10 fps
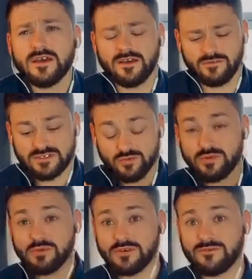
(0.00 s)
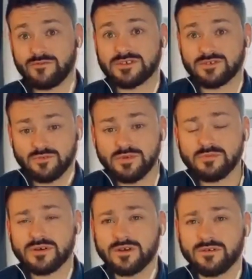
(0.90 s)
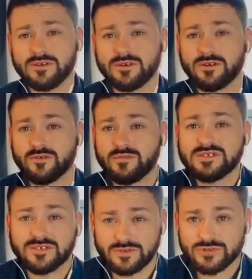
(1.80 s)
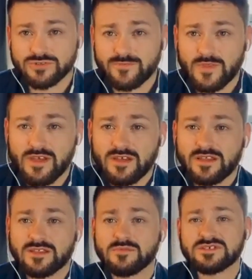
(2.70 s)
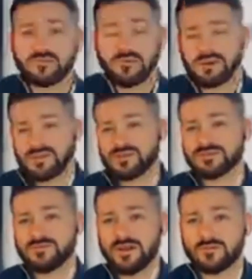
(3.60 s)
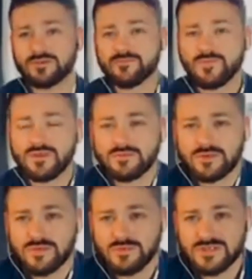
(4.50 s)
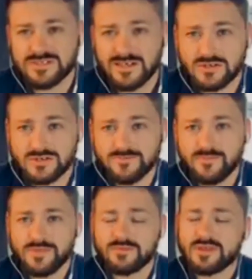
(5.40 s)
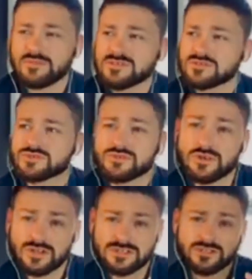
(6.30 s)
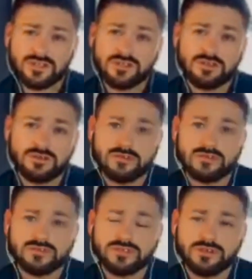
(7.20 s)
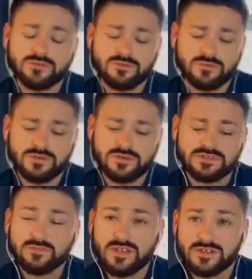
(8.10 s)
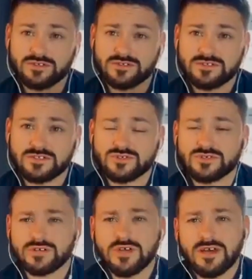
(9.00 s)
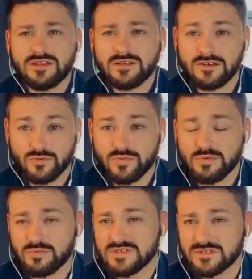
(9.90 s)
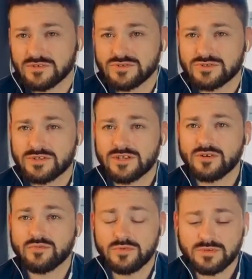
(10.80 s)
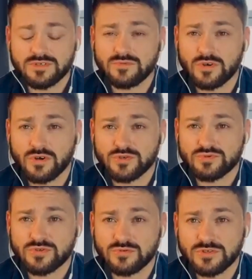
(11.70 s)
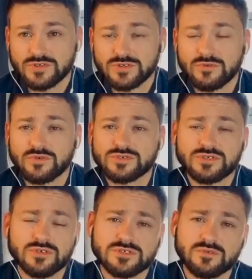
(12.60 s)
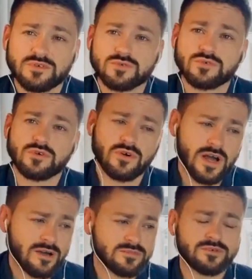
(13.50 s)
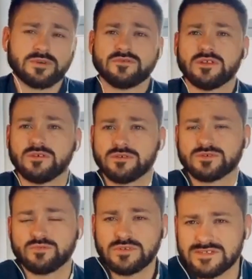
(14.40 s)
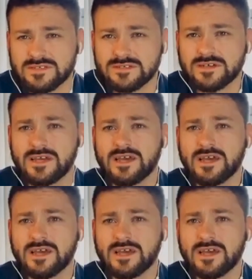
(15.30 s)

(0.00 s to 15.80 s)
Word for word: Więc lubimy, więc lubimy bliskość, Natomiast im bardziej się rozwijamy, im robimy się starsi, tym ta bliskość trochę zaczyna e, się e, zmieniać. To znaczy, nadal lubimy bliskość, nadal lubimy się do kogoś przytulić, w szczególności do osoby, którą kochamy, prawda, do osób bliskich,